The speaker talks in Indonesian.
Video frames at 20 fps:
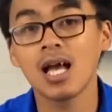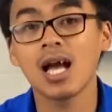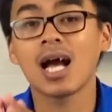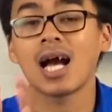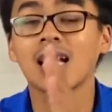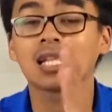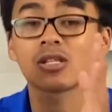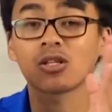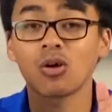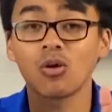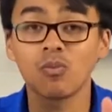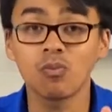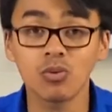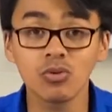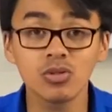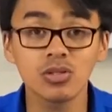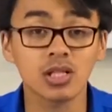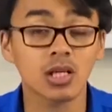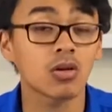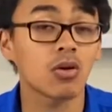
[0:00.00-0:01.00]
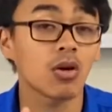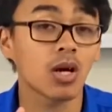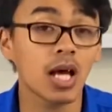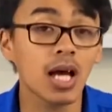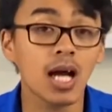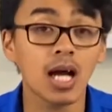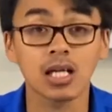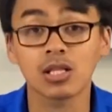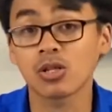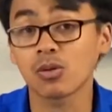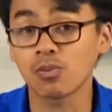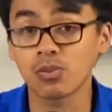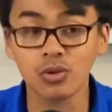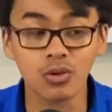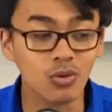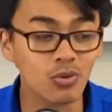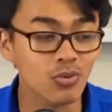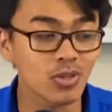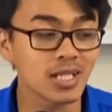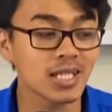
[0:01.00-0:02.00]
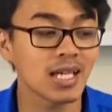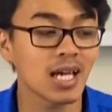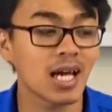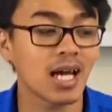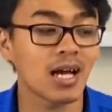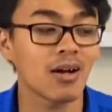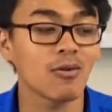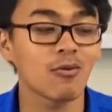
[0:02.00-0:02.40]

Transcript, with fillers: ataupun sekolah ataupun kuliah.